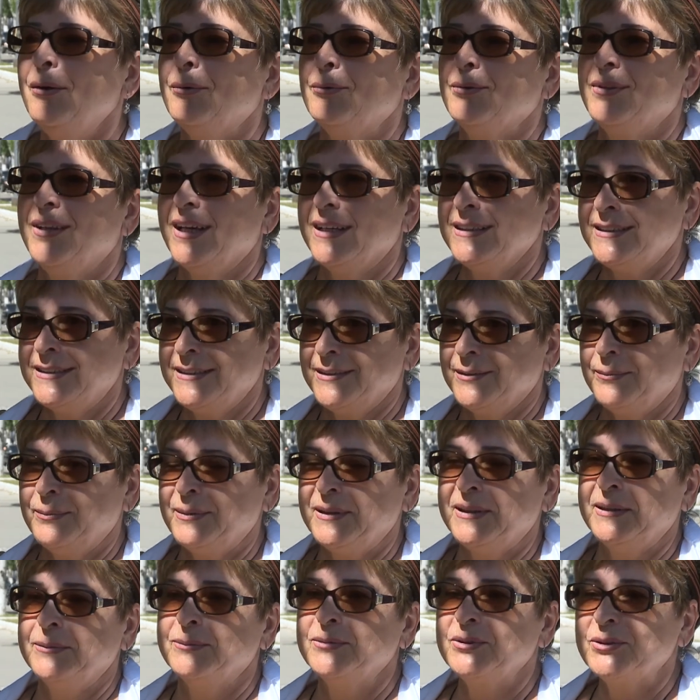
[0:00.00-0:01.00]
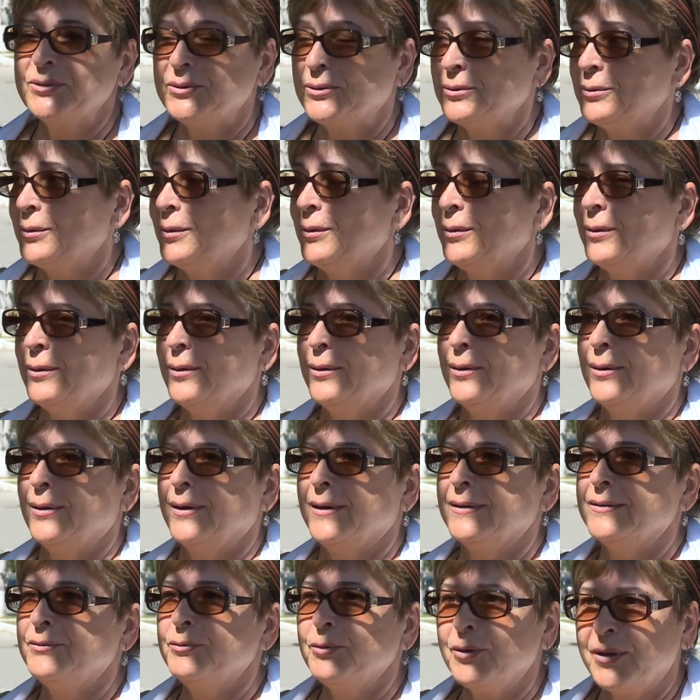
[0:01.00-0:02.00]
удачи, потому
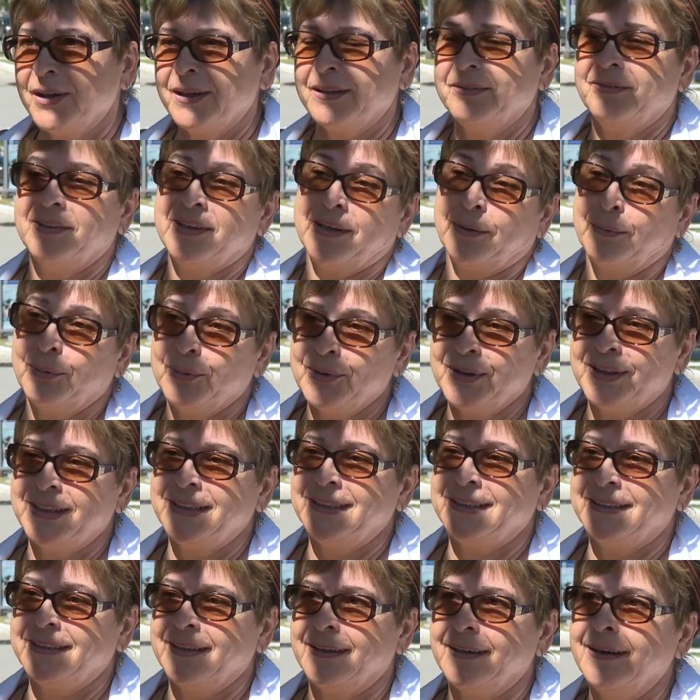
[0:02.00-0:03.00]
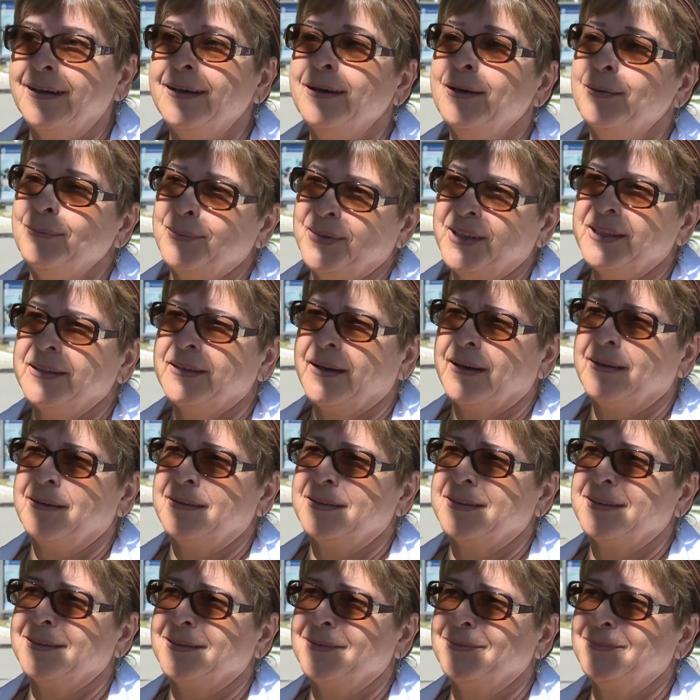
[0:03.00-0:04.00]
что то, как вы работаете, мне
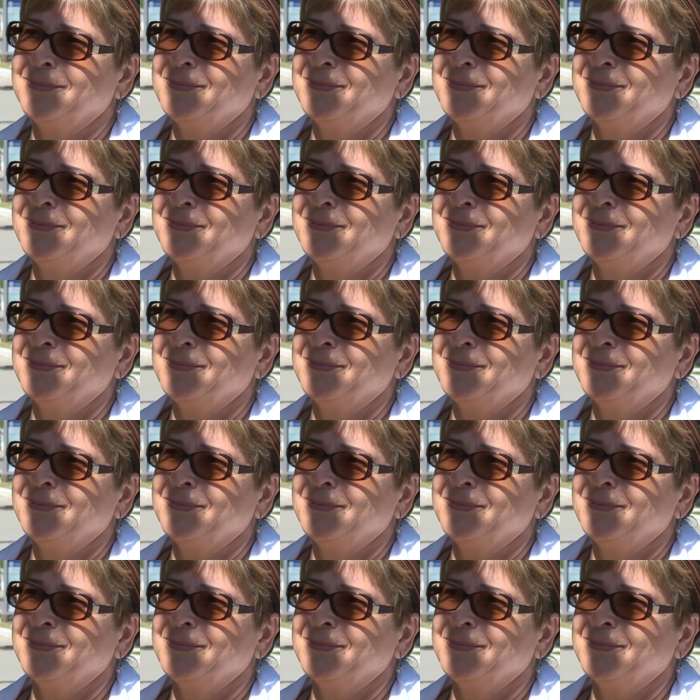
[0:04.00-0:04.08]
нравится.